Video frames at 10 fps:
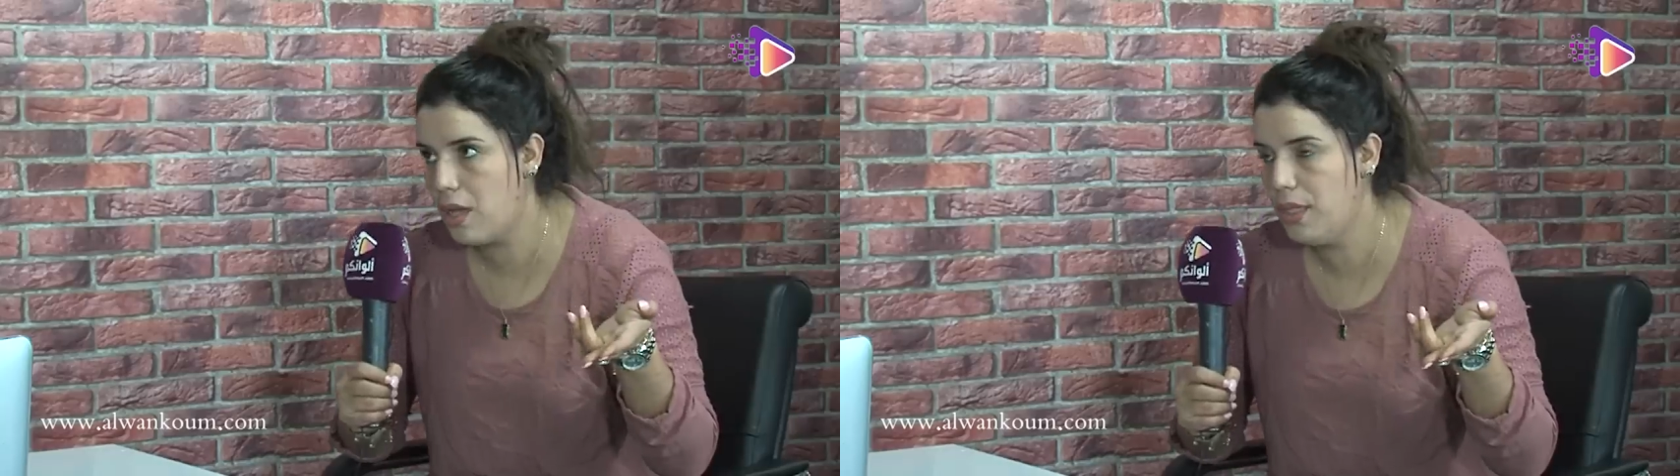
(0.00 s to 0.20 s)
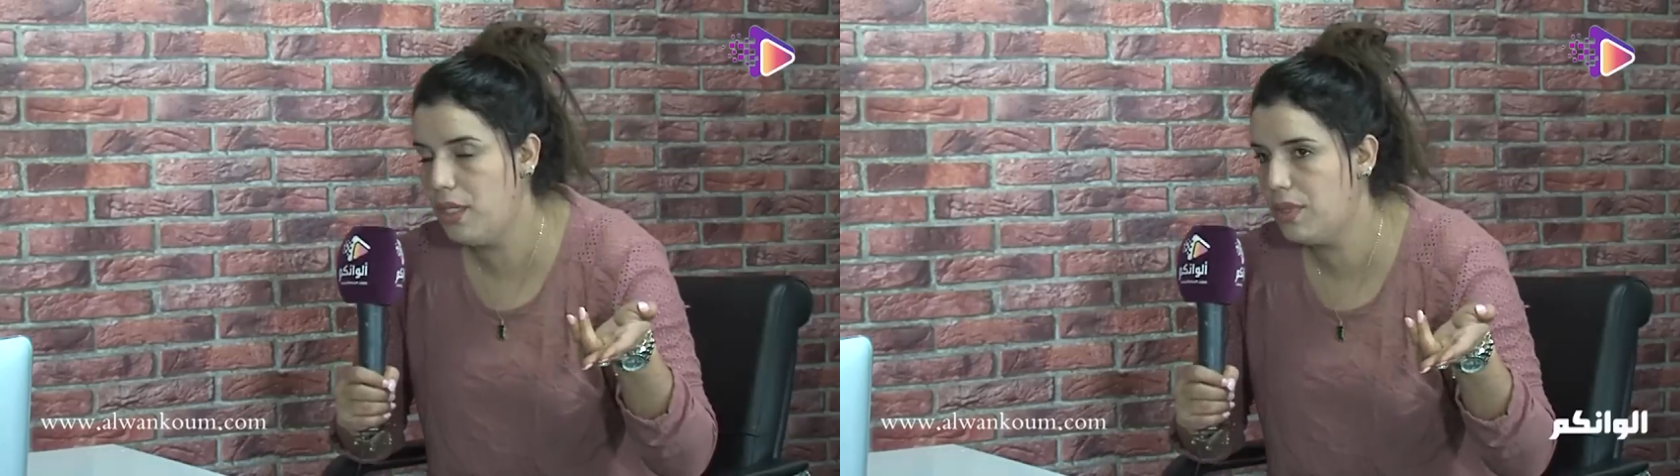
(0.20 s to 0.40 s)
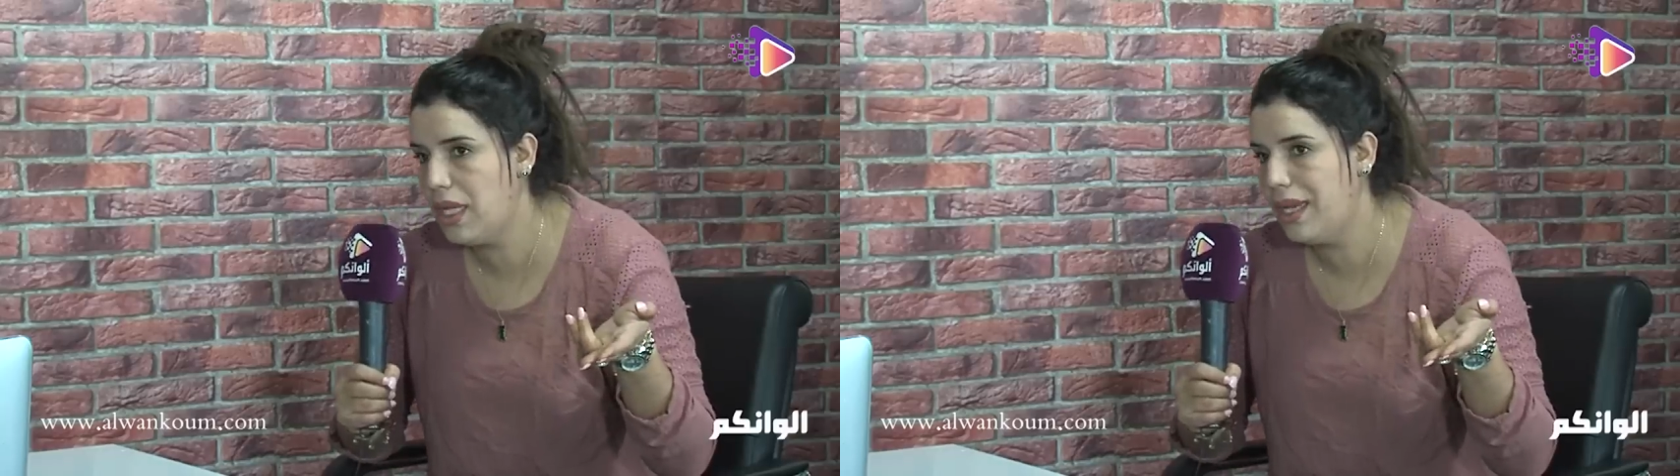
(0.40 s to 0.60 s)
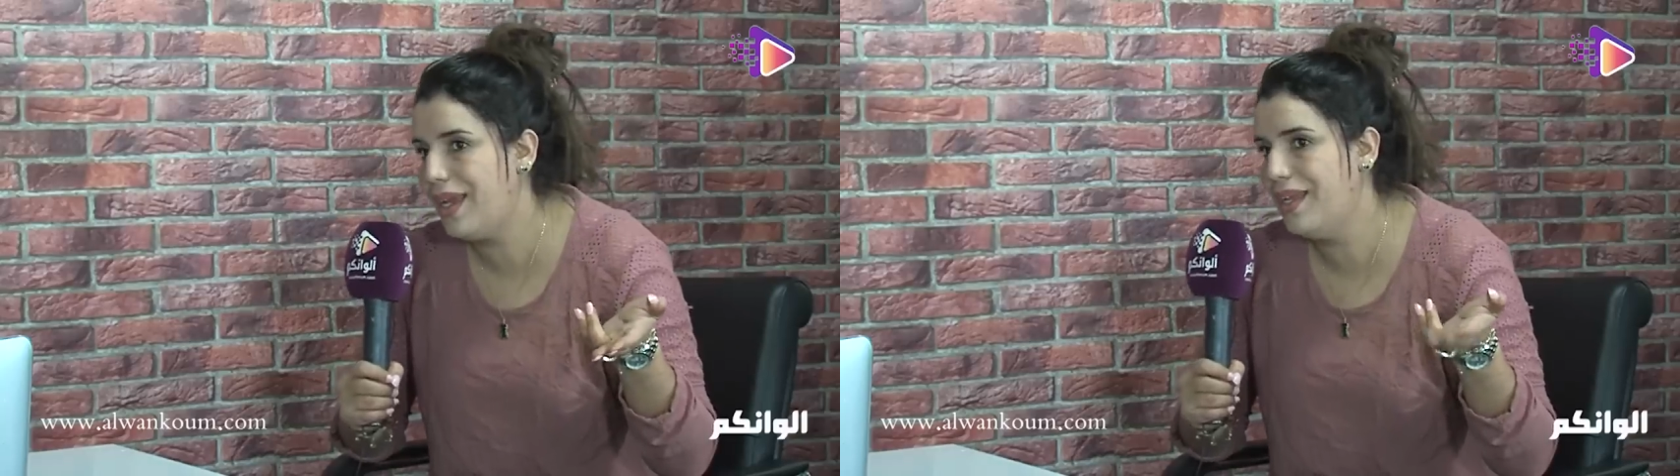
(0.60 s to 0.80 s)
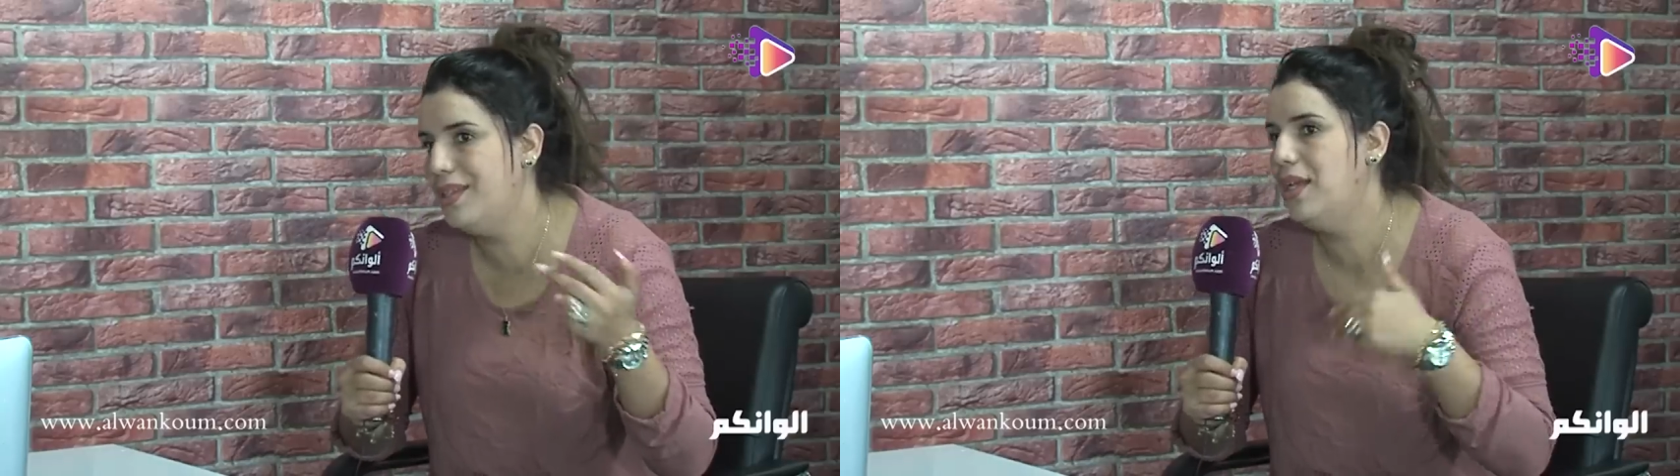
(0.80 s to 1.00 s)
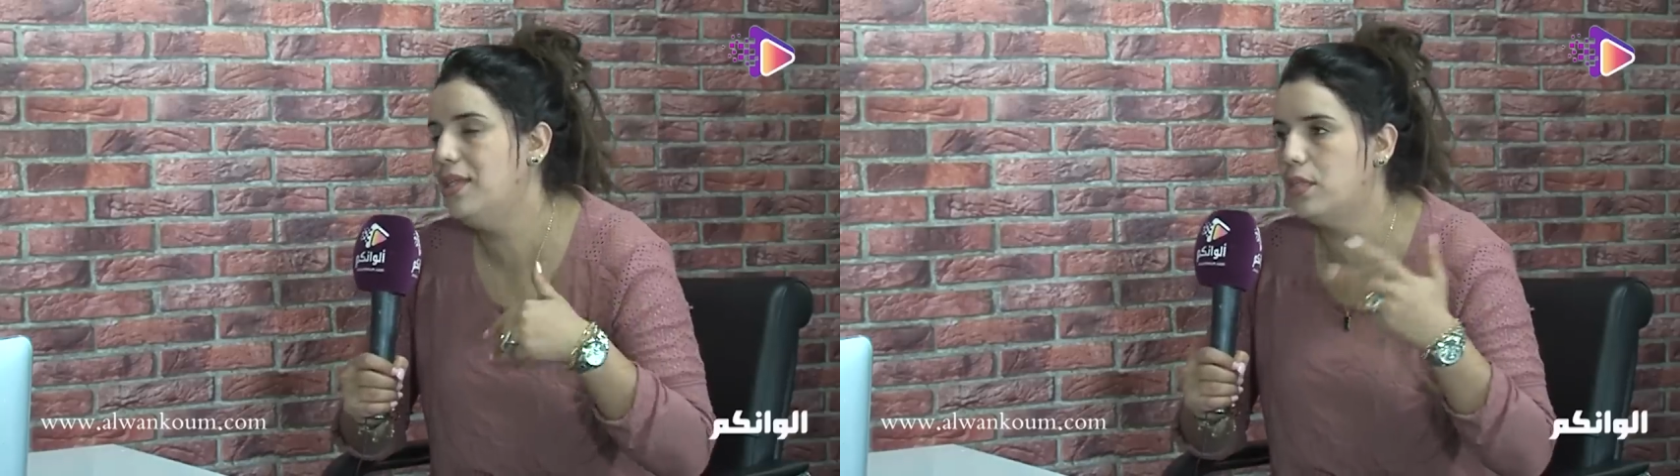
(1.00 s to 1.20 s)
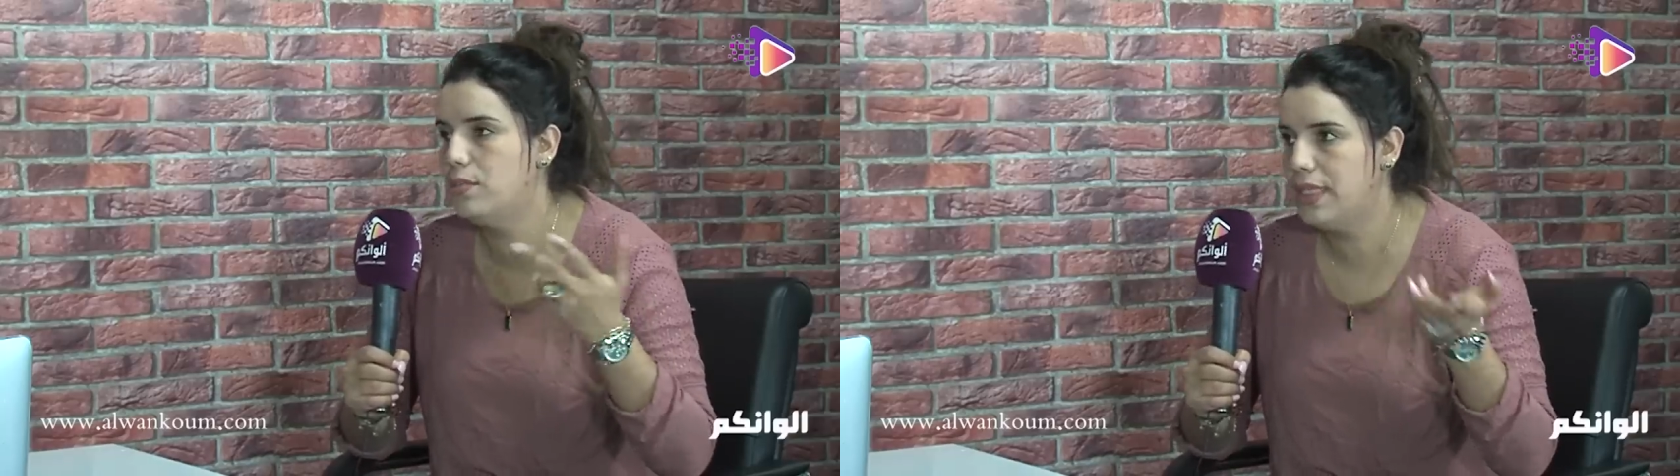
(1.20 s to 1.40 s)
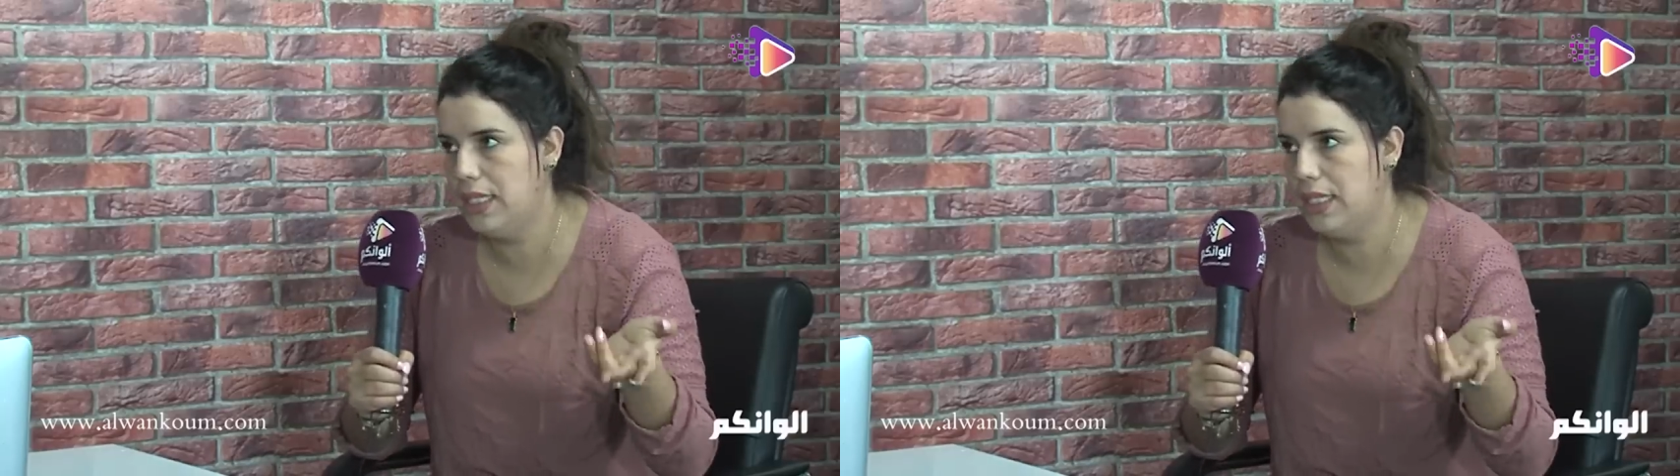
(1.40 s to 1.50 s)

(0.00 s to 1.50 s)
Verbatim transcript: مني بالطريقه ديالها ضربت